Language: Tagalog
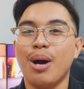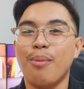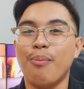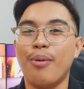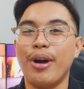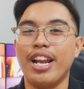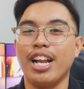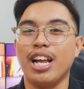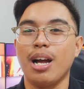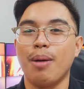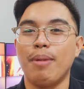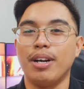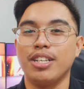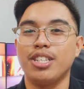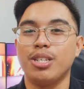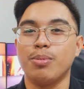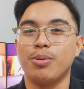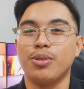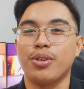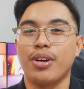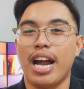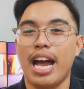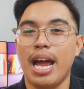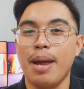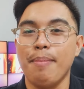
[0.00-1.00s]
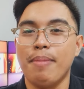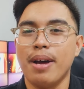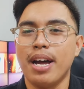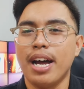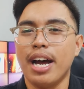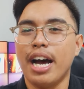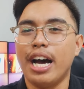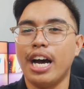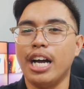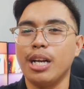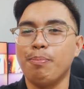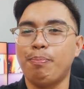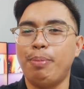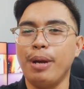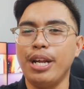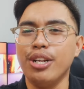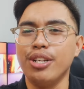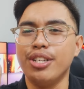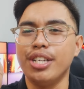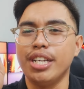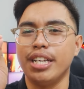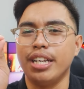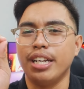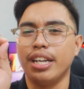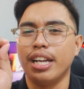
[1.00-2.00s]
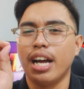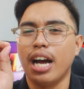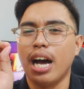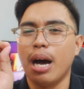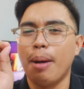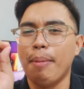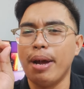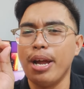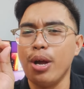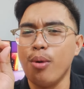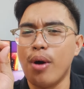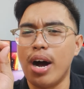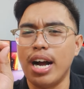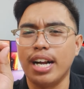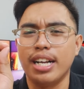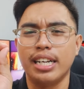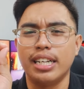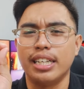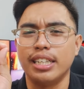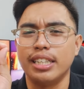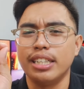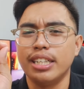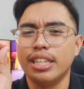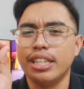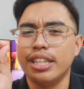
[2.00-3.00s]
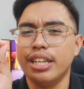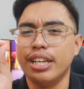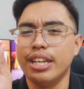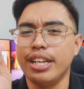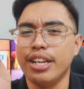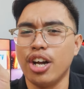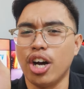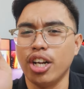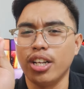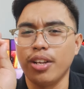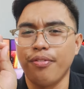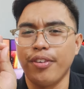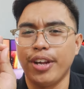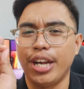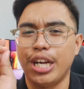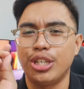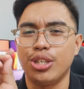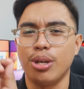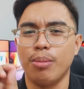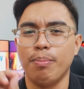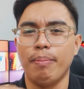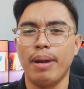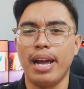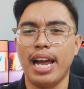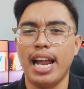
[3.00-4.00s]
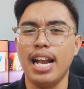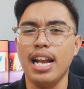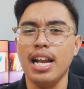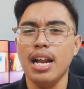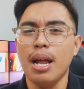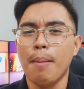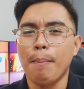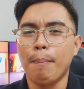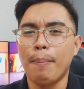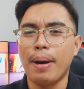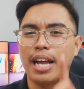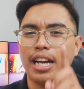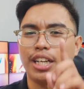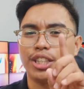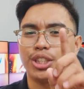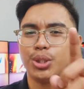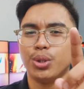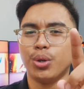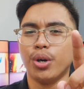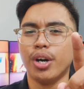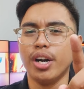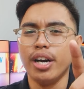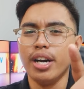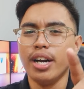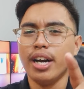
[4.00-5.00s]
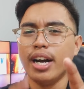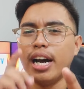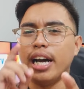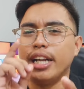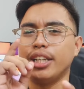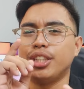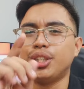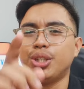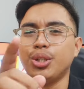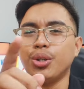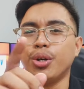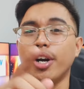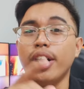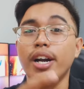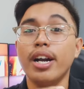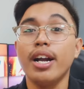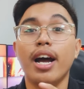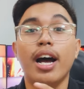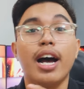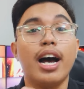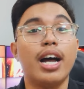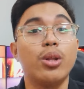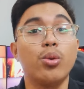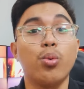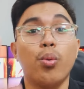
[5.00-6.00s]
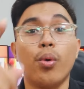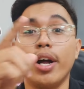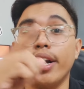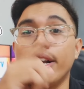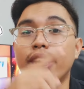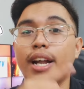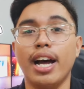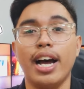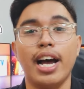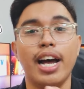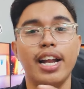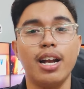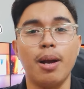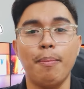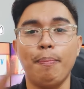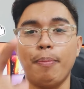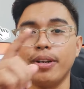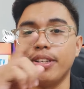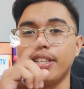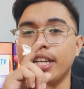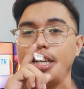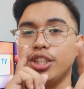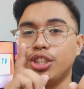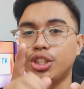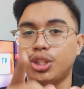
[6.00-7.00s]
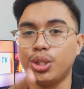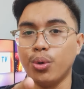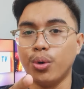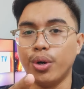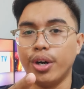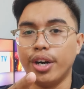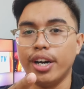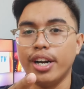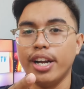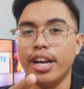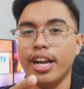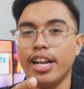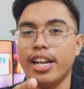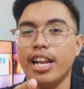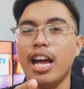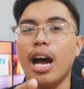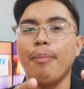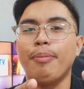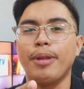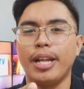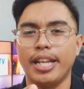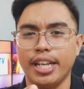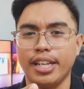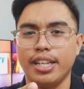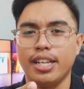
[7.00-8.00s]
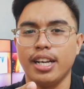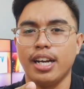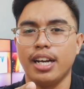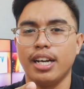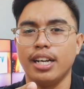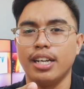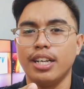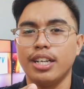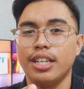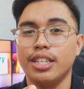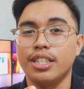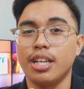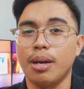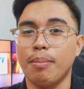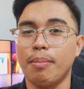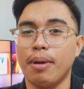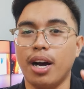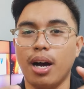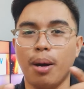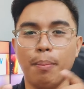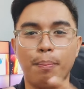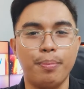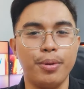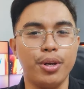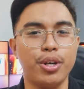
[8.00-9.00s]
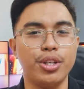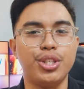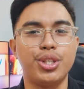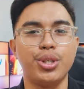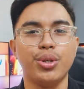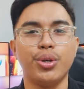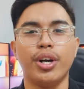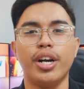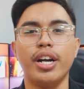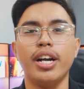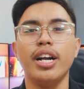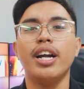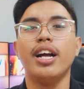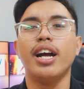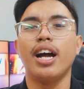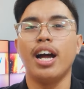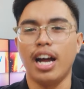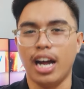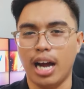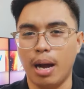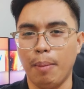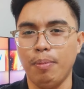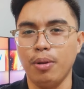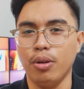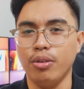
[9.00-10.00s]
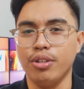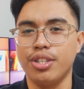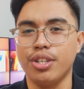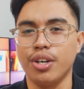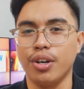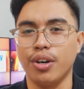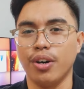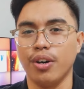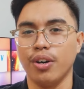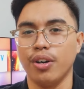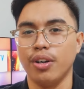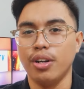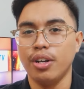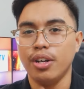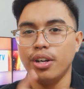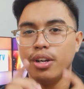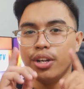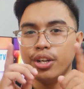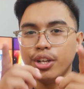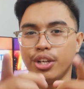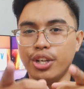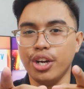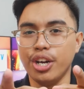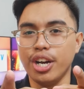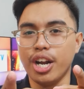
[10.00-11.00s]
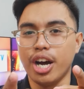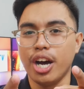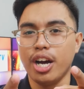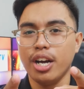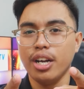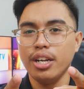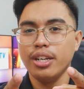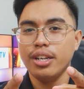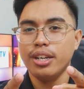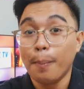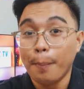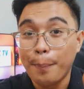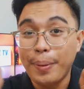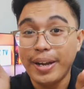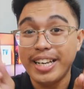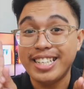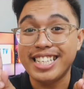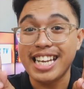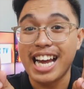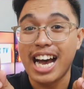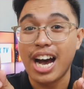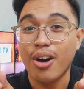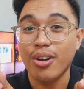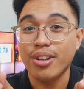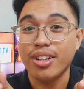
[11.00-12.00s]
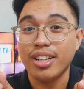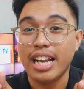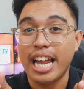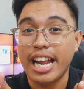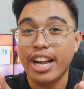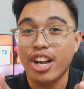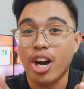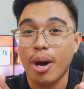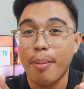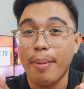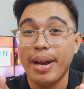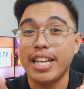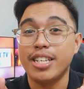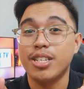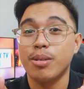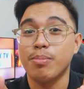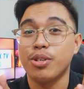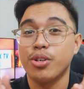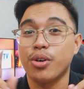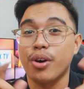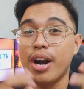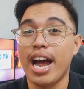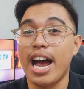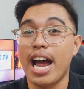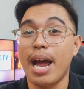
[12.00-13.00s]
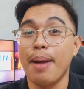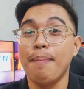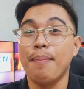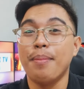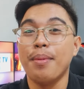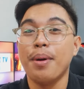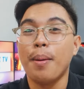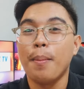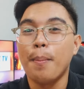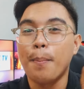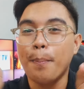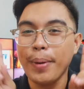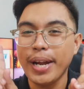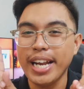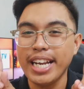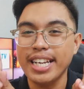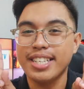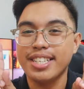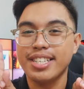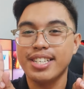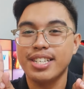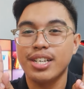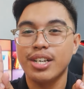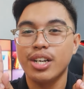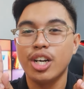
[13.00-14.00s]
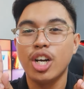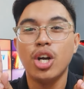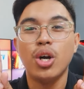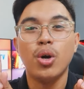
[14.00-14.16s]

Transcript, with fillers: Pwede ka mag-subscribe at pindutin ang may wagang notification bell para sure at sure at 100% sure na updated ka sa mga future uploads ko. You know, peace out, like, comment, and subscribe. Peace!